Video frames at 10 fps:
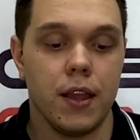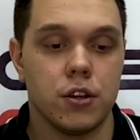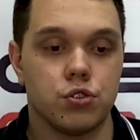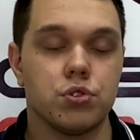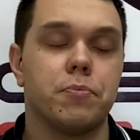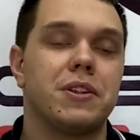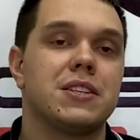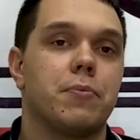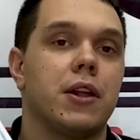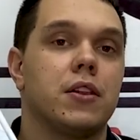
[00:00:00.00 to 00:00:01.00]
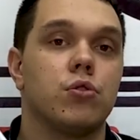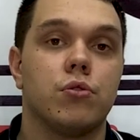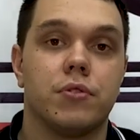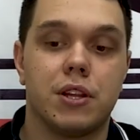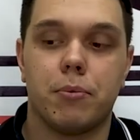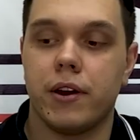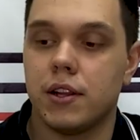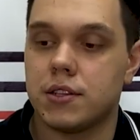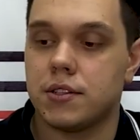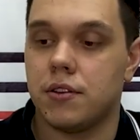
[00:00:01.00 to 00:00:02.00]
Что же принципиально нового
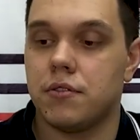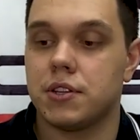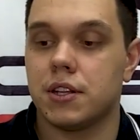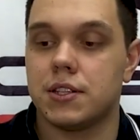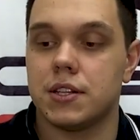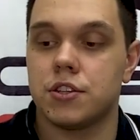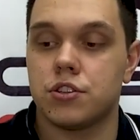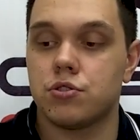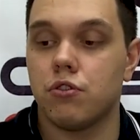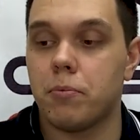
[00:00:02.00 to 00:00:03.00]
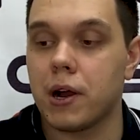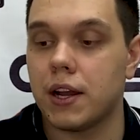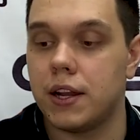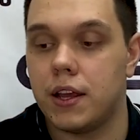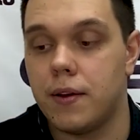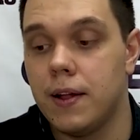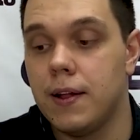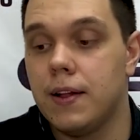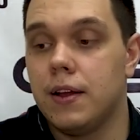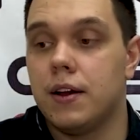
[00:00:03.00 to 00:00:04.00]
добавилось э, в сигнализации шестого поколения?
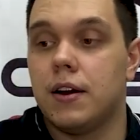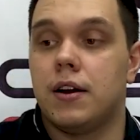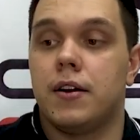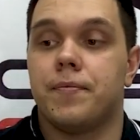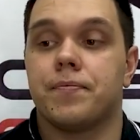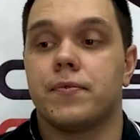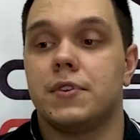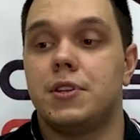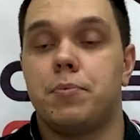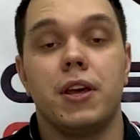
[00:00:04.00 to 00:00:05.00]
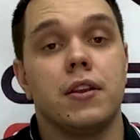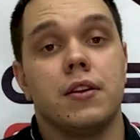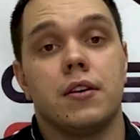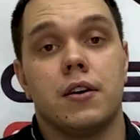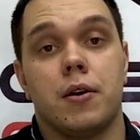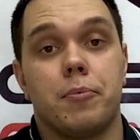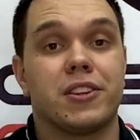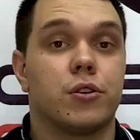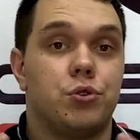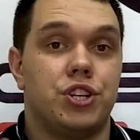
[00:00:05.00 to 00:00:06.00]
Теперь а,
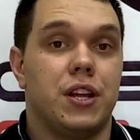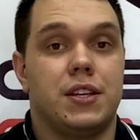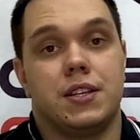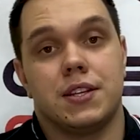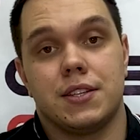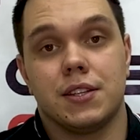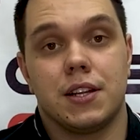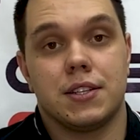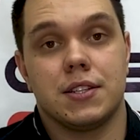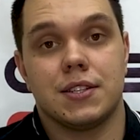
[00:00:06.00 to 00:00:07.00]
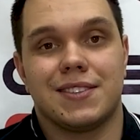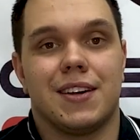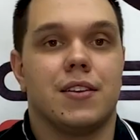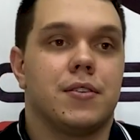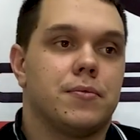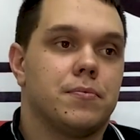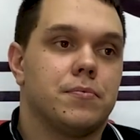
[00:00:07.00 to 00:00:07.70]
подключение этих сигнализаций стало